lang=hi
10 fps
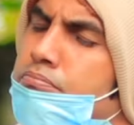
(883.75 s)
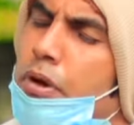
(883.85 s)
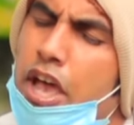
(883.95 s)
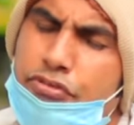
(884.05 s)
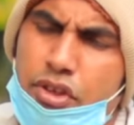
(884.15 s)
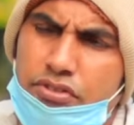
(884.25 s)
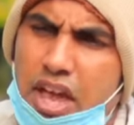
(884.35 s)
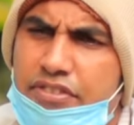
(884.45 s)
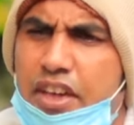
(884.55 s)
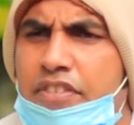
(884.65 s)
बस तो
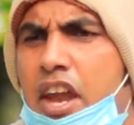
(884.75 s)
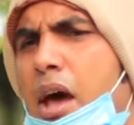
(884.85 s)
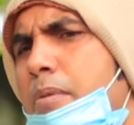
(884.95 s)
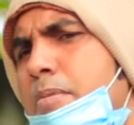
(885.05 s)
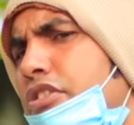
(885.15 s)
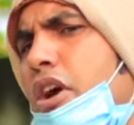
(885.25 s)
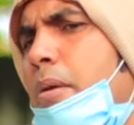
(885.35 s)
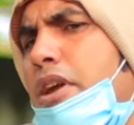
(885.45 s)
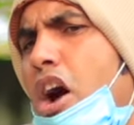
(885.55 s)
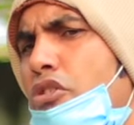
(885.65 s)
चाचा जरा भी मत
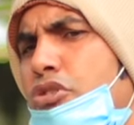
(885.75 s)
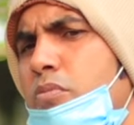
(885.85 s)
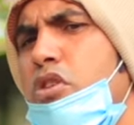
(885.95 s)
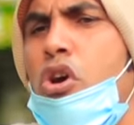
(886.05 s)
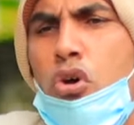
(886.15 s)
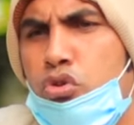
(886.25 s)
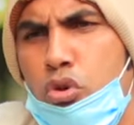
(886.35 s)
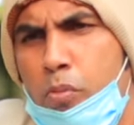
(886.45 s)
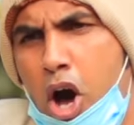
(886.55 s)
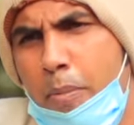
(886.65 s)
घबराओ तुम
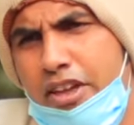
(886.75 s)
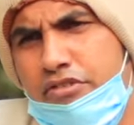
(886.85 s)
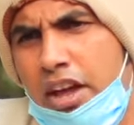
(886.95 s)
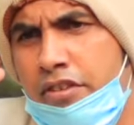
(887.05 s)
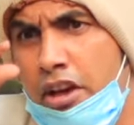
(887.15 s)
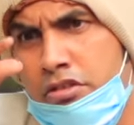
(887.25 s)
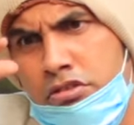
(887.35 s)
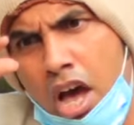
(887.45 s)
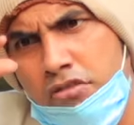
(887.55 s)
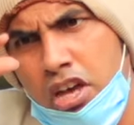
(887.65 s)
तुम अब चाचा
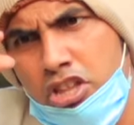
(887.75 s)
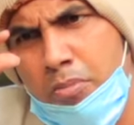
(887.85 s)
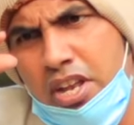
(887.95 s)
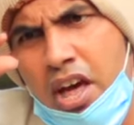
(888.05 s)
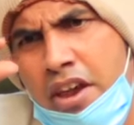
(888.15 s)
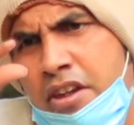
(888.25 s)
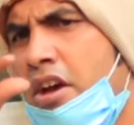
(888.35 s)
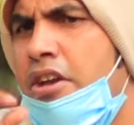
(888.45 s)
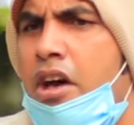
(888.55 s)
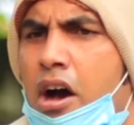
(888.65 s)
इतना सा इतमान
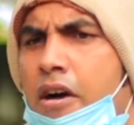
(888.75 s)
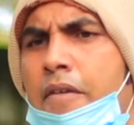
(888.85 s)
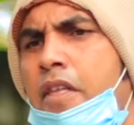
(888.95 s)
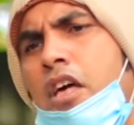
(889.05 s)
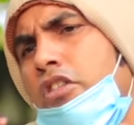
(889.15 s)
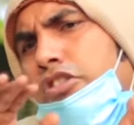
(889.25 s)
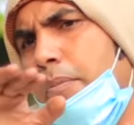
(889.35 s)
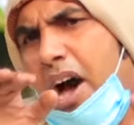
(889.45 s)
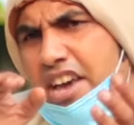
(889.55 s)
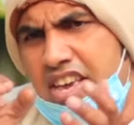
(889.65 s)
रखना
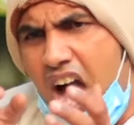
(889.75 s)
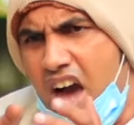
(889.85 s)
दवाइयाँ